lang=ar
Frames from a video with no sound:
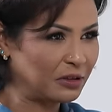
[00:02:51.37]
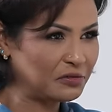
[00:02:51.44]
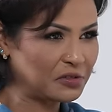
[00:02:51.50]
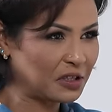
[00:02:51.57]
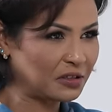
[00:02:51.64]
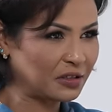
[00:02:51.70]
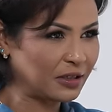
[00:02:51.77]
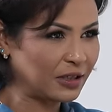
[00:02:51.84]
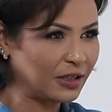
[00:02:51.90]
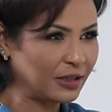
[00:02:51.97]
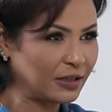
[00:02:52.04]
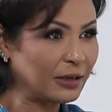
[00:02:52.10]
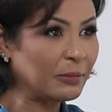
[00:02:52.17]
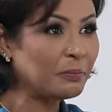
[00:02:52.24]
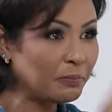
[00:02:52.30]
بنفس
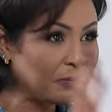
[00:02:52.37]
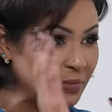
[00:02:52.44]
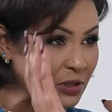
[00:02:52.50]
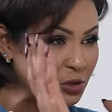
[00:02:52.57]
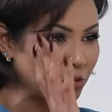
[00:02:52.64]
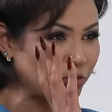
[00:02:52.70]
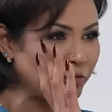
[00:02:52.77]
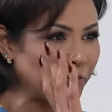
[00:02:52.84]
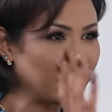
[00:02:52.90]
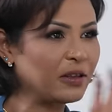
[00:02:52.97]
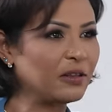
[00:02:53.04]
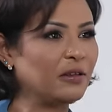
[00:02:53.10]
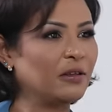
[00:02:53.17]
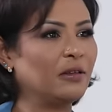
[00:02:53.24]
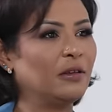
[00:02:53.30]
الطريقه بيس اوف
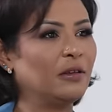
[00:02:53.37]
مايند